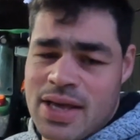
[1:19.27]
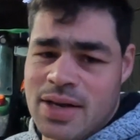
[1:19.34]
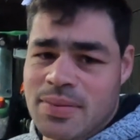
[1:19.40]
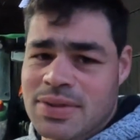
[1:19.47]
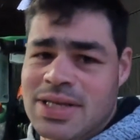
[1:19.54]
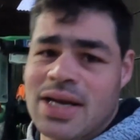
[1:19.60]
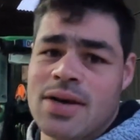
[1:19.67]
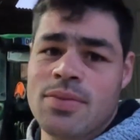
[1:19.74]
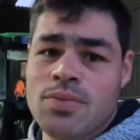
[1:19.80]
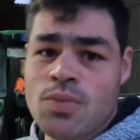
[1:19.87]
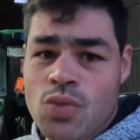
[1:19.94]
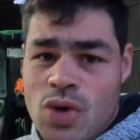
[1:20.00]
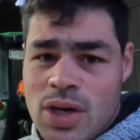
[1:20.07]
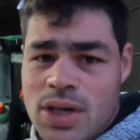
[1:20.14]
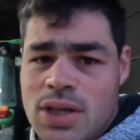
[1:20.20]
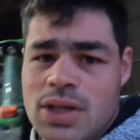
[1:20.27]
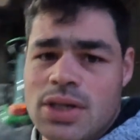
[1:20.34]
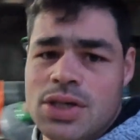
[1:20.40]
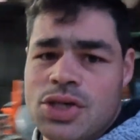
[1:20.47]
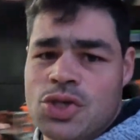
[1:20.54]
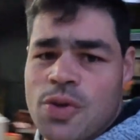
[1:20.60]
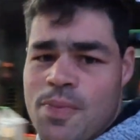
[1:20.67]
Comme ça, comme moi,
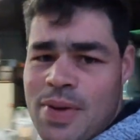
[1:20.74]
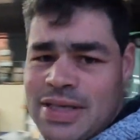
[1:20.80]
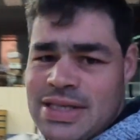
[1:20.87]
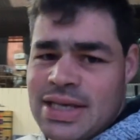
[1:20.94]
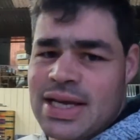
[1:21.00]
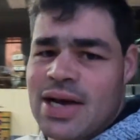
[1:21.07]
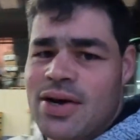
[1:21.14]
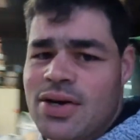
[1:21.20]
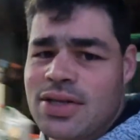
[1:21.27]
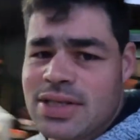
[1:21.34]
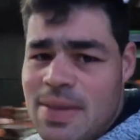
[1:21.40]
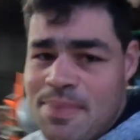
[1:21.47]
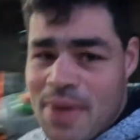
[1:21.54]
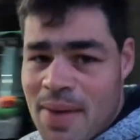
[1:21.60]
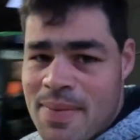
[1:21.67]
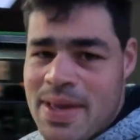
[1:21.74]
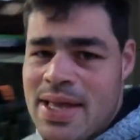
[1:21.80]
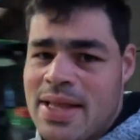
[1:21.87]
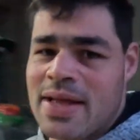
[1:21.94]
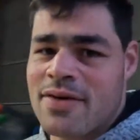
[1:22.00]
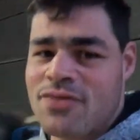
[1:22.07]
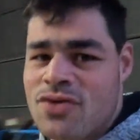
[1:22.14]
je pèse les carottes, ça me permet
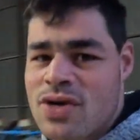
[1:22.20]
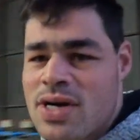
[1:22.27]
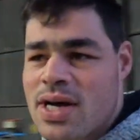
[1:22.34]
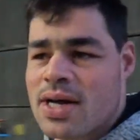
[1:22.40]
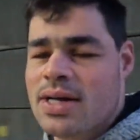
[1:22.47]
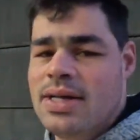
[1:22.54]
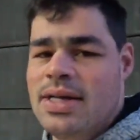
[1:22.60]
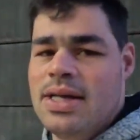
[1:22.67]
d'avoir